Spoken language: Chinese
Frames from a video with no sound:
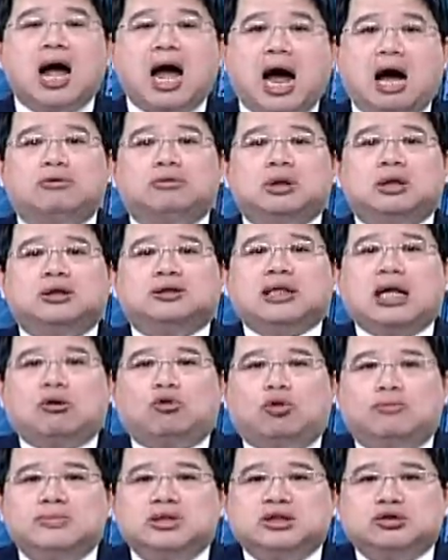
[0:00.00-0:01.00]
好，那
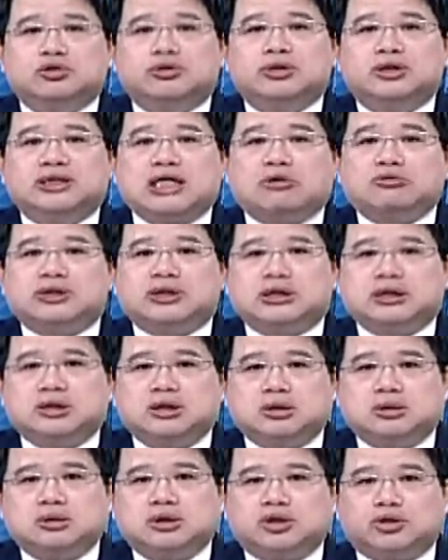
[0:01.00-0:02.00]
我们就稍
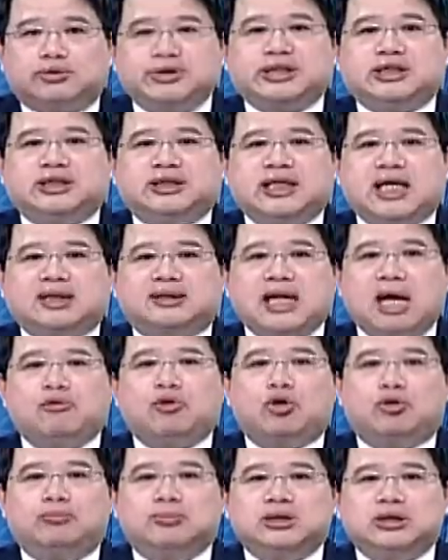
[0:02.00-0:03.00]
事休息一下，待
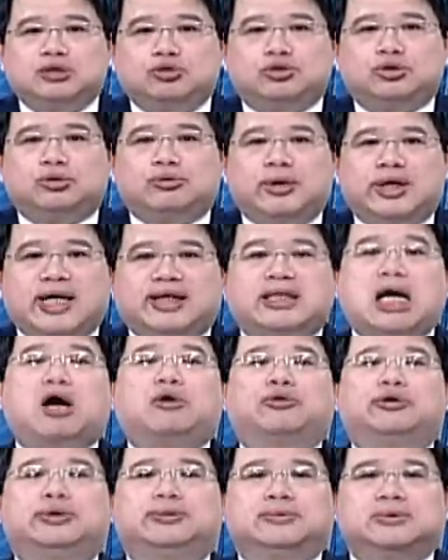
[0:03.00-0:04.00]
会我们继续回来
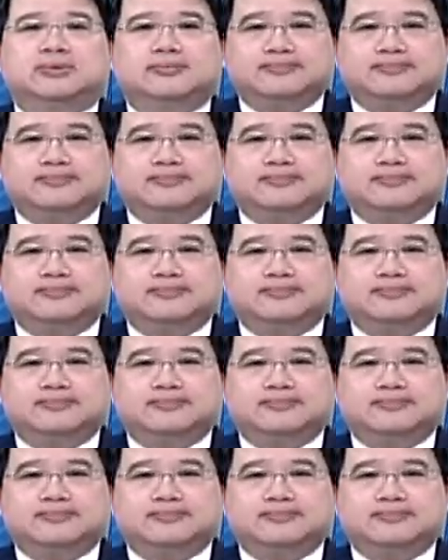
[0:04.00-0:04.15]
讨论。